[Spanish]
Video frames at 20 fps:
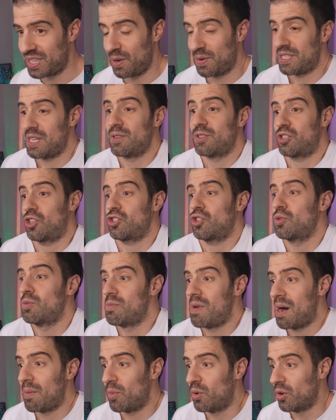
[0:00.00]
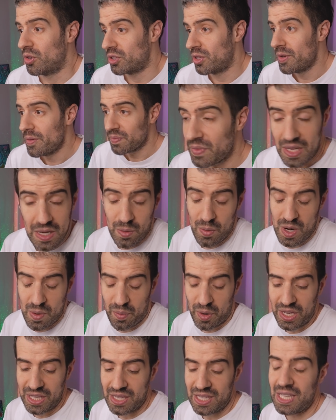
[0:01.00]
Me decís, sos un mamut. Y bueno,
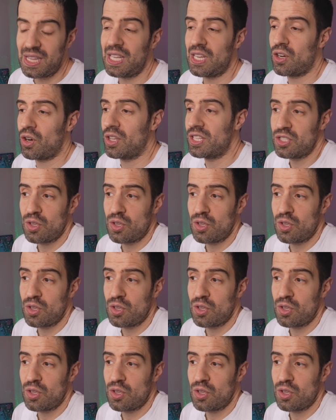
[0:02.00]
¿por qué, qué te jodes?